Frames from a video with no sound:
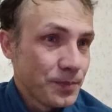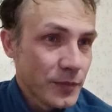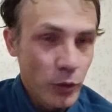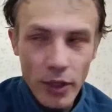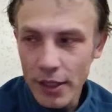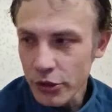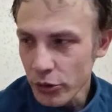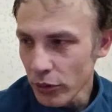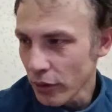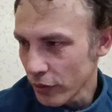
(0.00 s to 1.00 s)
Ну
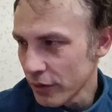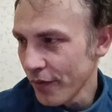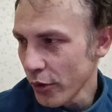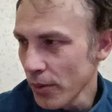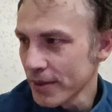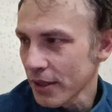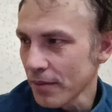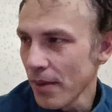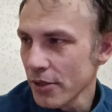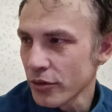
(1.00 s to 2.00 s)
хорошо, вот вернемся к
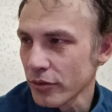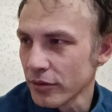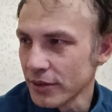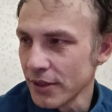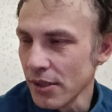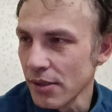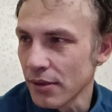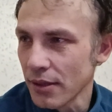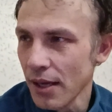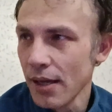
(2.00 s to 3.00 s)
матчу
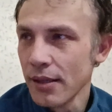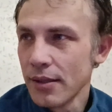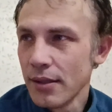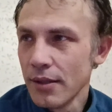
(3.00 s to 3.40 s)
Зенита, да?